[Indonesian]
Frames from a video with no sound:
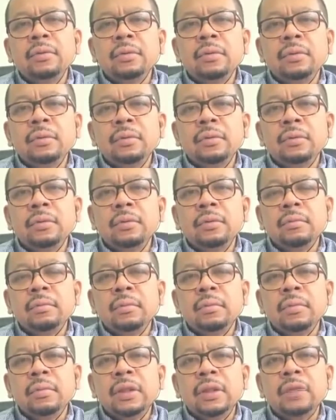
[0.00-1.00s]

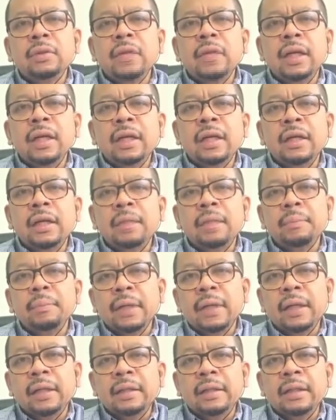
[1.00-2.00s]
untuk menggunakan
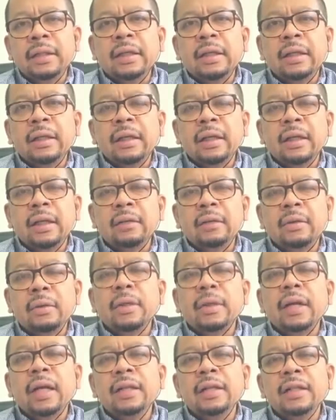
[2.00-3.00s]
apa
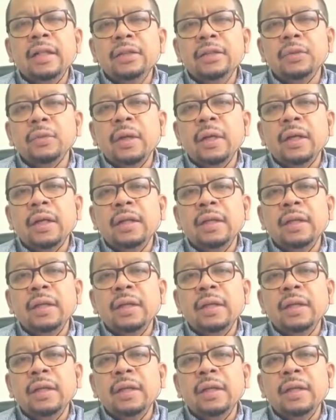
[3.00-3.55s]
katakanlah wewenangnya